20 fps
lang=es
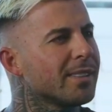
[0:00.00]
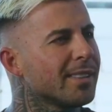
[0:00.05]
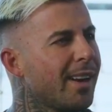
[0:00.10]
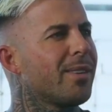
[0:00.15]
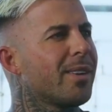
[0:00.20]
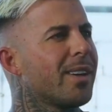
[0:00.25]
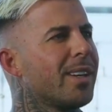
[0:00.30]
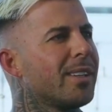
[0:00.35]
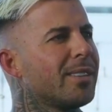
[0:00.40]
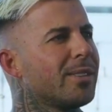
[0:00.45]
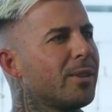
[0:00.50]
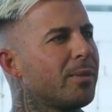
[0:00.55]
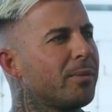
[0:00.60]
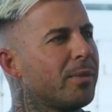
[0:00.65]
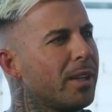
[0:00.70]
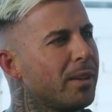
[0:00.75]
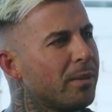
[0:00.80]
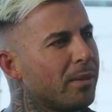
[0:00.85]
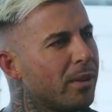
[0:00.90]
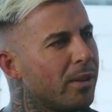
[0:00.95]
Yo no quiero dormir.
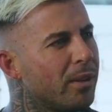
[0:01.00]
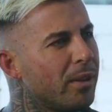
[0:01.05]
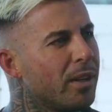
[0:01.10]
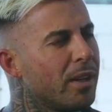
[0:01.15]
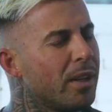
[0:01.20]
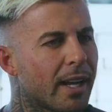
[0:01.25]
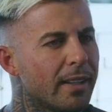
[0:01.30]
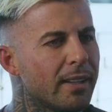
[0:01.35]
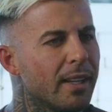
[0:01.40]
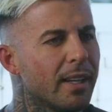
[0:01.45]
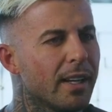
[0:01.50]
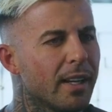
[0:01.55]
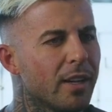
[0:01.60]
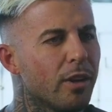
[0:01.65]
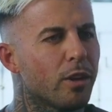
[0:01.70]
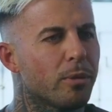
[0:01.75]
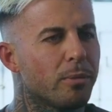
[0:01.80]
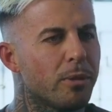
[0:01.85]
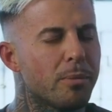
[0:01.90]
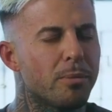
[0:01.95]
La gente quiere
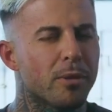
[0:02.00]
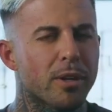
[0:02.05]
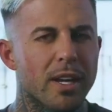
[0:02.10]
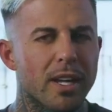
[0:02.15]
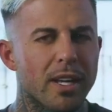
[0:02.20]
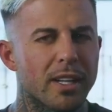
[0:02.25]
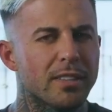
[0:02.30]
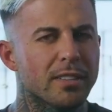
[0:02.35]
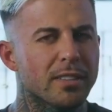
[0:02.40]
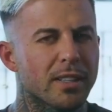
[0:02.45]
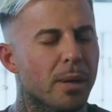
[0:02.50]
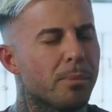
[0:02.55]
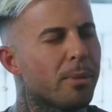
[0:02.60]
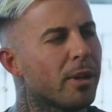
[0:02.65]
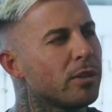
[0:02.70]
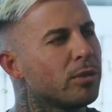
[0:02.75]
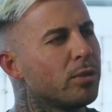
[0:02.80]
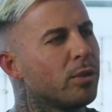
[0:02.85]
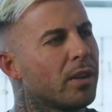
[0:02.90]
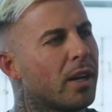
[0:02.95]
dormir porque quiere
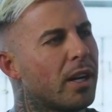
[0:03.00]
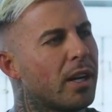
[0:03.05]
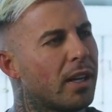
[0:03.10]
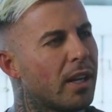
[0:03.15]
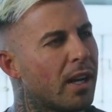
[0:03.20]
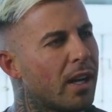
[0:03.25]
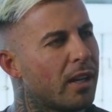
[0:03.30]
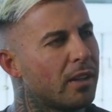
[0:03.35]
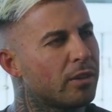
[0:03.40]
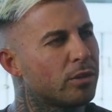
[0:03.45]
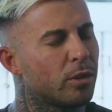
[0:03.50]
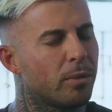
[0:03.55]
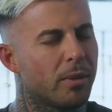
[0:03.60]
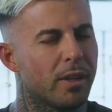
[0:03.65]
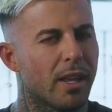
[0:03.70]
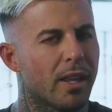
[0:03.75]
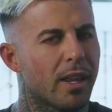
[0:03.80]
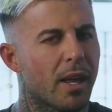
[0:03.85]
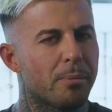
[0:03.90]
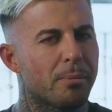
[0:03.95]
escapar su realidad. Su
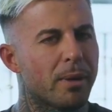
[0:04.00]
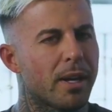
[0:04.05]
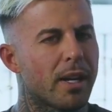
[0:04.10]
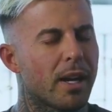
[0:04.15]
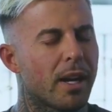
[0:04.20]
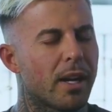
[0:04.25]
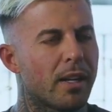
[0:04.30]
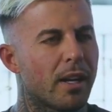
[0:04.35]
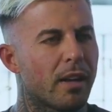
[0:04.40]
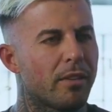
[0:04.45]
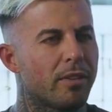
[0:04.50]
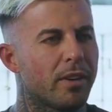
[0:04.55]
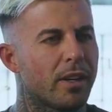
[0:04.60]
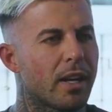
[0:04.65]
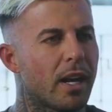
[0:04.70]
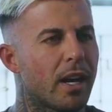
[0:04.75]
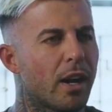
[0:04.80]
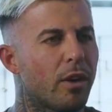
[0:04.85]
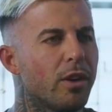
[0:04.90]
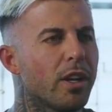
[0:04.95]
vida da pena. Y al
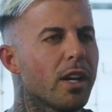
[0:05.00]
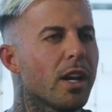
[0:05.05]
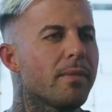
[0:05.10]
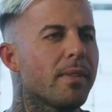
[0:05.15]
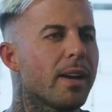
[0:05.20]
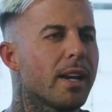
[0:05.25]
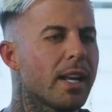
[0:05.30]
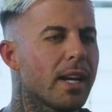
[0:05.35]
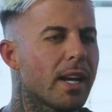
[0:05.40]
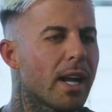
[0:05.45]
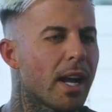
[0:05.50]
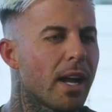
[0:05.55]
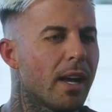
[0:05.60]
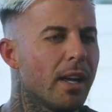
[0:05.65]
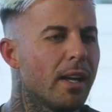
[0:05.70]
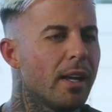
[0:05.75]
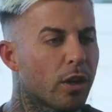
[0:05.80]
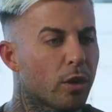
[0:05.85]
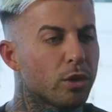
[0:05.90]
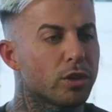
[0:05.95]
final la única manera
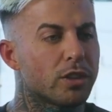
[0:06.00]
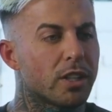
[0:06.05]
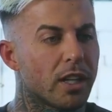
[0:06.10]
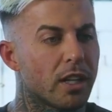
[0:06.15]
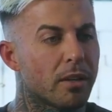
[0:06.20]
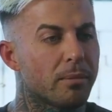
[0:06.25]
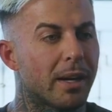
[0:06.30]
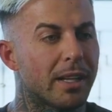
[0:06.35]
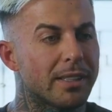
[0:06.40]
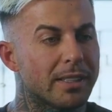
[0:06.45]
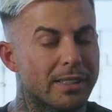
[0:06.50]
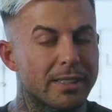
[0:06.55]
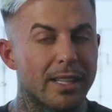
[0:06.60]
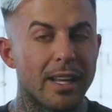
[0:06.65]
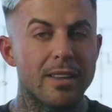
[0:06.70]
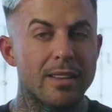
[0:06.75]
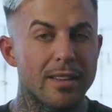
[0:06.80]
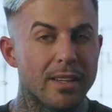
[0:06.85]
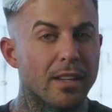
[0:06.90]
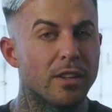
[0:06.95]
de conseguir más es
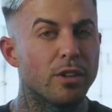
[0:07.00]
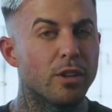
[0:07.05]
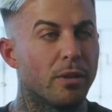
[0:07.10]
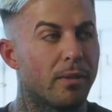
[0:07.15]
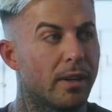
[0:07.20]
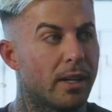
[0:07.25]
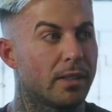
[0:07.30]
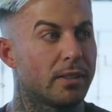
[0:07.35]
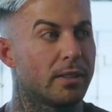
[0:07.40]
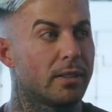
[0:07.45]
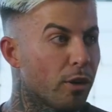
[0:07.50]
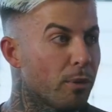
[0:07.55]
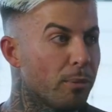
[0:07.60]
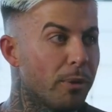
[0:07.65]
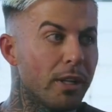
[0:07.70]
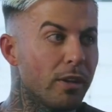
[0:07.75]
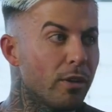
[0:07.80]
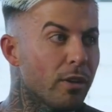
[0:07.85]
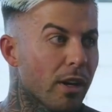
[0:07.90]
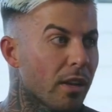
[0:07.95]
haciendo Y
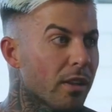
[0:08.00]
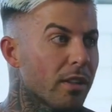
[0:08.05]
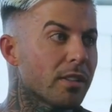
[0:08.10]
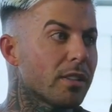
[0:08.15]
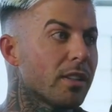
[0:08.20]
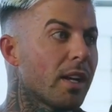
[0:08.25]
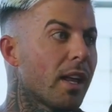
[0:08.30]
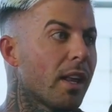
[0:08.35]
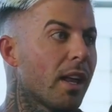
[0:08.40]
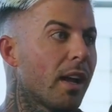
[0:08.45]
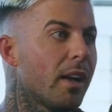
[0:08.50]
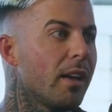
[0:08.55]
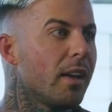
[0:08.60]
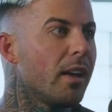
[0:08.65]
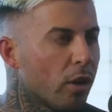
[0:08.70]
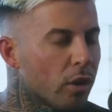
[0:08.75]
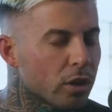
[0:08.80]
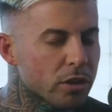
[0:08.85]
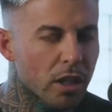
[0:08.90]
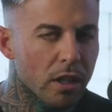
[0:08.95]
durmiendo no haces nada. Y
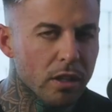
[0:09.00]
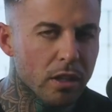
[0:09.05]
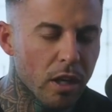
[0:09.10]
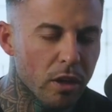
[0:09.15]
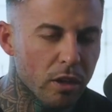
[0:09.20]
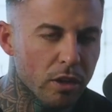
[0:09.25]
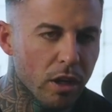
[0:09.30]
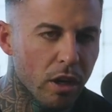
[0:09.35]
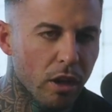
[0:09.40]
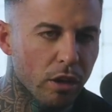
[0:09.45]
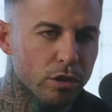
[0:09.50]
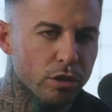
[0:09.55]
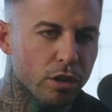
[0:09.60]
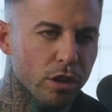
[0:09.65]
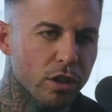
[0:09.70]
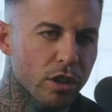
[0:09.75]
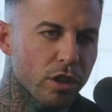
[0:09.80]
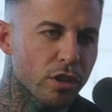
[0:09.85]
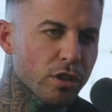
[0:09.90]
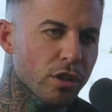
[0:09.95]
luego saltan los dedos oh,
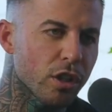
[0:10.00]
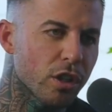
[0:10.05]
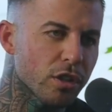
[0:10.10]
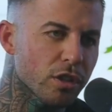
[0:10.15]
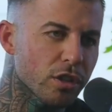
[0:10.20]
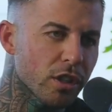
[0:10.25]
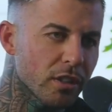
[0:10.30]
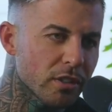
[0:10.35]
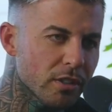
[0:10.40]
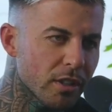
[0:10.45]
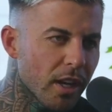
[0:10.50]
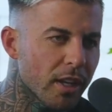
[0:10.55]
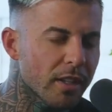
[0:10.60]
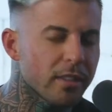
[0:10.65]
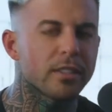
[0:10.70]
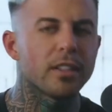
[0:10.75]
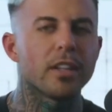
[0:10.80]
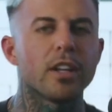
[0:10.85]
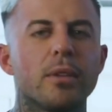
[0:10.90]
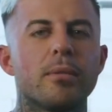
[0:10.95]
que tienes que descansar.
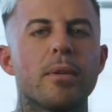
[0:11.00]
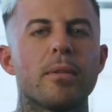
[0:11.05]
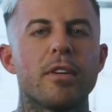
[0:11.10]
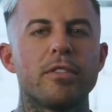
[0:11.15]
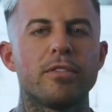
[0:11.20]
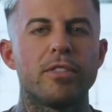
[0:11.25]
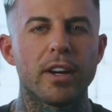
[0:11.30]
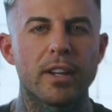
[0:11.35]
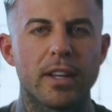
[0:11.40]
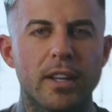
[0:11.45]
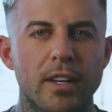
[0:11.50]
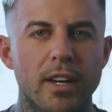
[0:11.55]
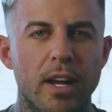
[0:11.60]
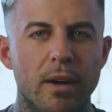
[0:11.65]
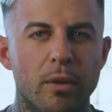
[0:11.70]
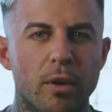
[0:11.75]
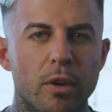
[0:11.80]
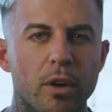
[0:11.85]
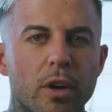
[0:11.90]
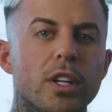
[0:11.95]
si cómeme fucking
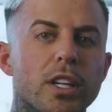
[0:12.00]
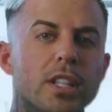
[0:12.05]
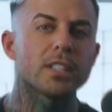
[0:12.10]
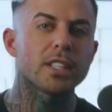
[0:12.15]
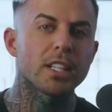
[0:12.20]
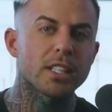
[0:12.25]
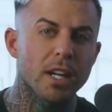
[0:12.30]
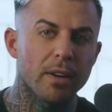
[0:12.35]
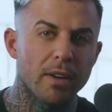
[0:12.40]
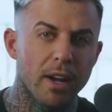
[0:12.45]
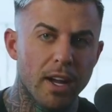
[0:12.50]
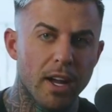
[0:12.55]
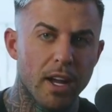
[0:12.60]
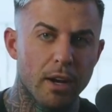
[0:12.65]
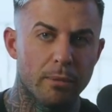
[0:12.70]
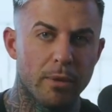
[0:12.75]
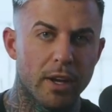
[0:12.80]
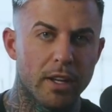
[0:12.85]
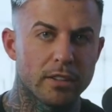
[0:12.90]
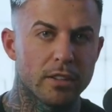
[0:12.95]
nabo. Tú tienes que
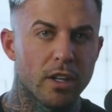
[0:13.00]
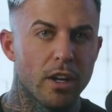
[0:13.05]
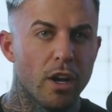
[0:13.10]
trabajar más.